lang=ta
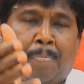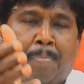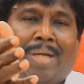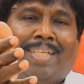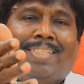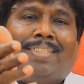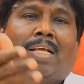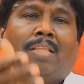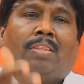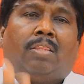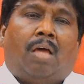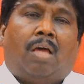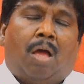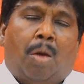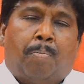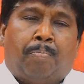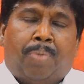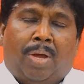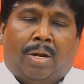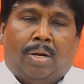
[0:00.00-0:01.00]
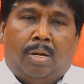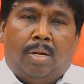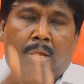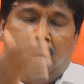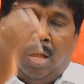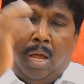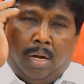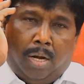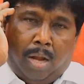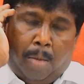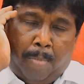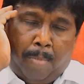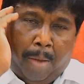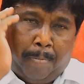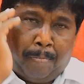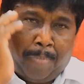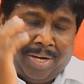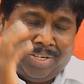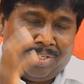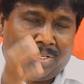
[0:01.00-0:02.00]
நம்மை பெற்ற தகப்பன் நம்மை
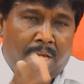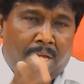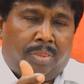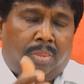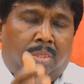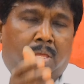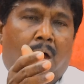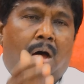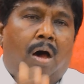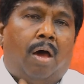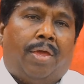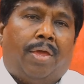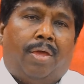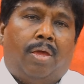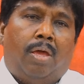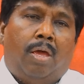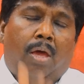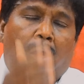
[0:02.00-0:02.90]
பெற்ற தாய்